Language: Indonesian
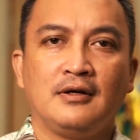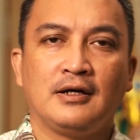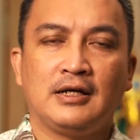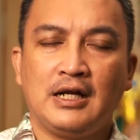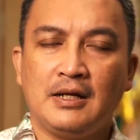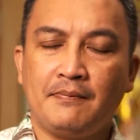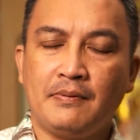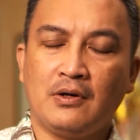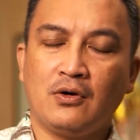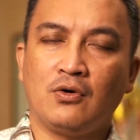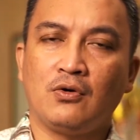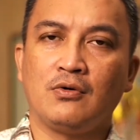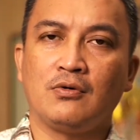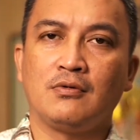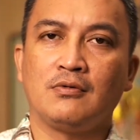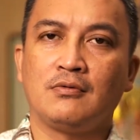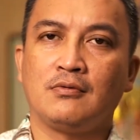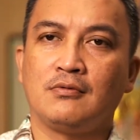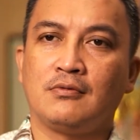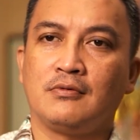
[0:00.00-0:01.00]
Kenapa kok
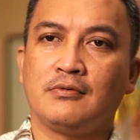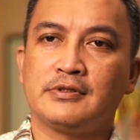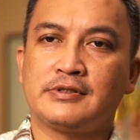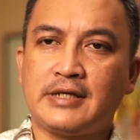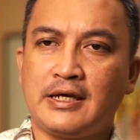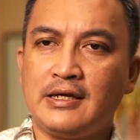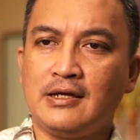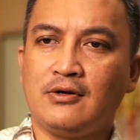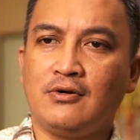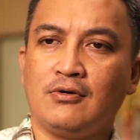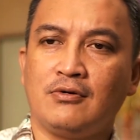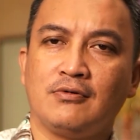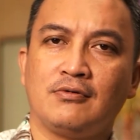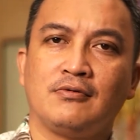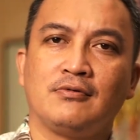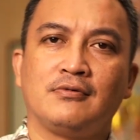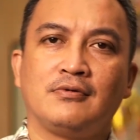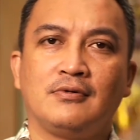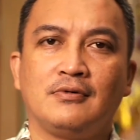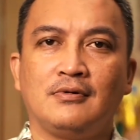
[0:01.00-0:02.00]
saya kok
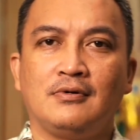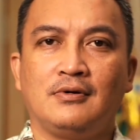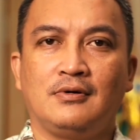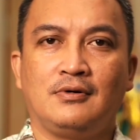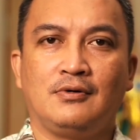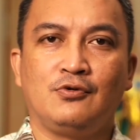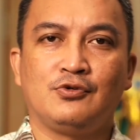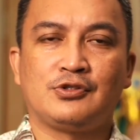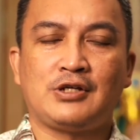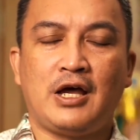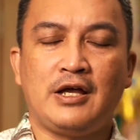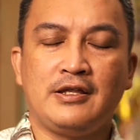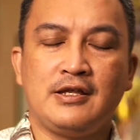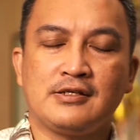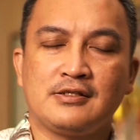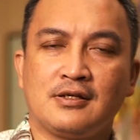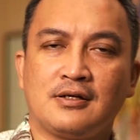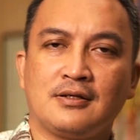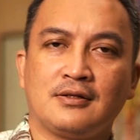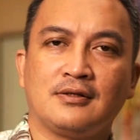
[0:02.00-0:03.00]
usahanya
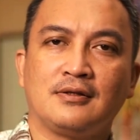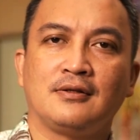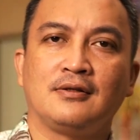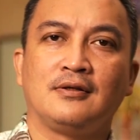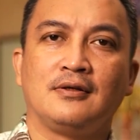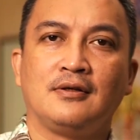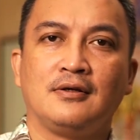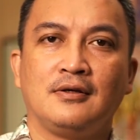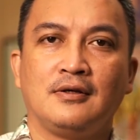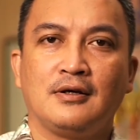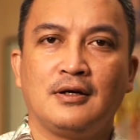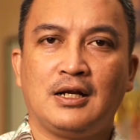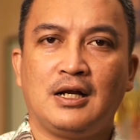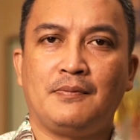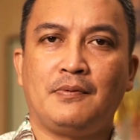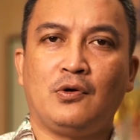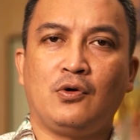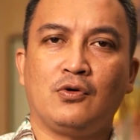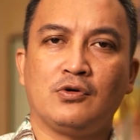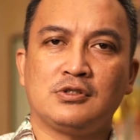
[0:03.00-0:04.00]
seret?
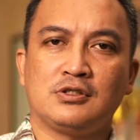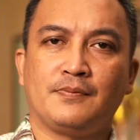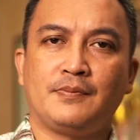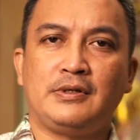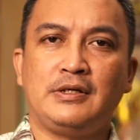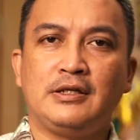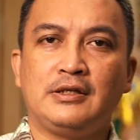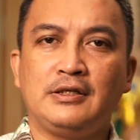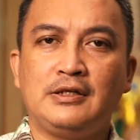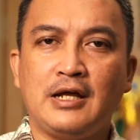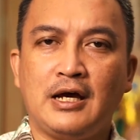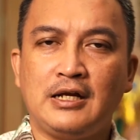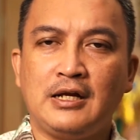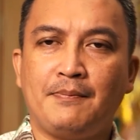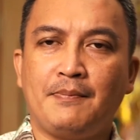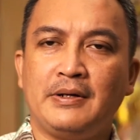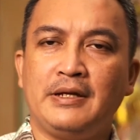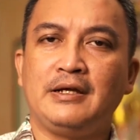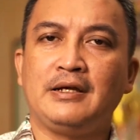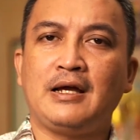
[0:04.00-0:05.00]
Kenapa kok sepertinya tidak ada
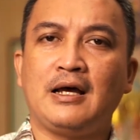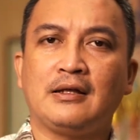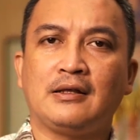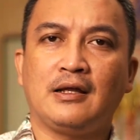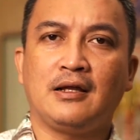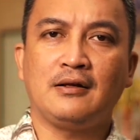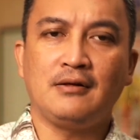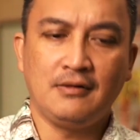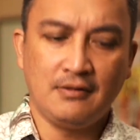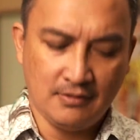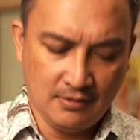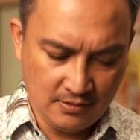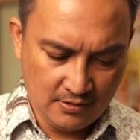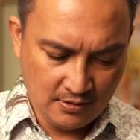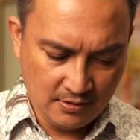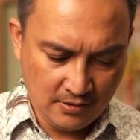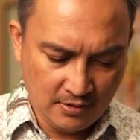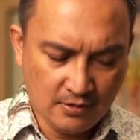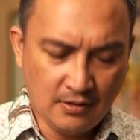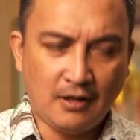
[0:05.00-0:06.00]
peningkatan?
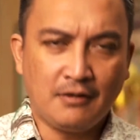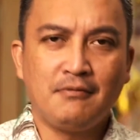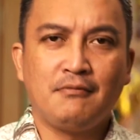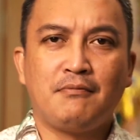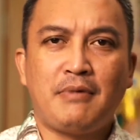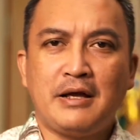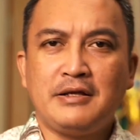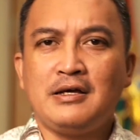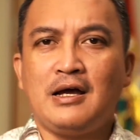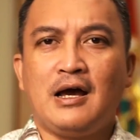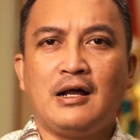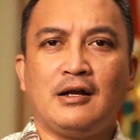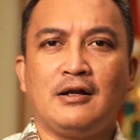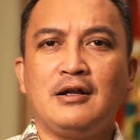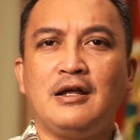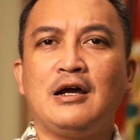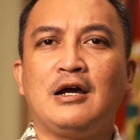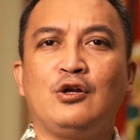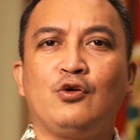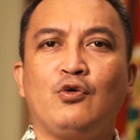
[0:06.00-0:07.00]
Dan banyak
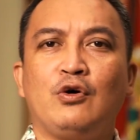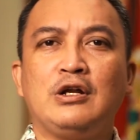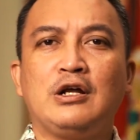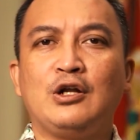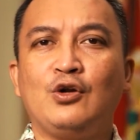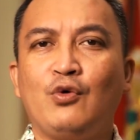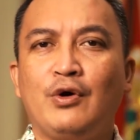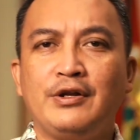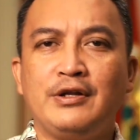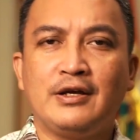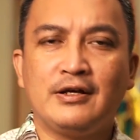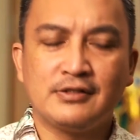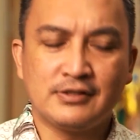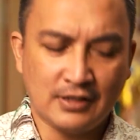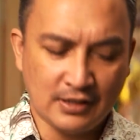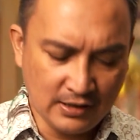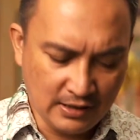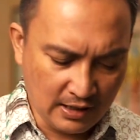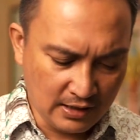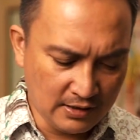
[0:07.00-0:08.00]
hal-hal yang keluhan-keluhan yang
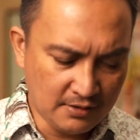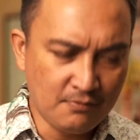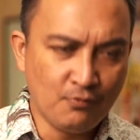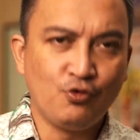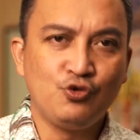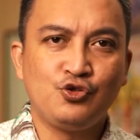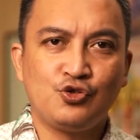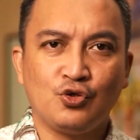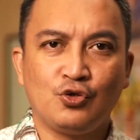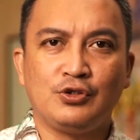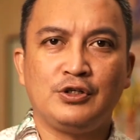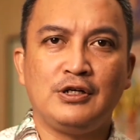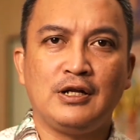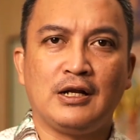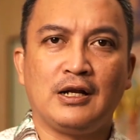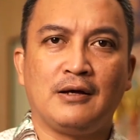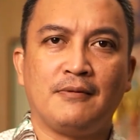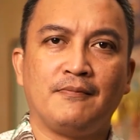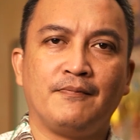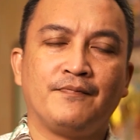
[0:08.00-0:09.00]
seringkali muncul di
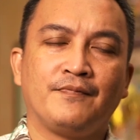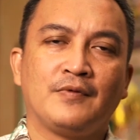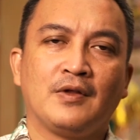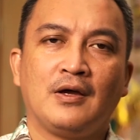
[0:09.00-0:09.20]
dalam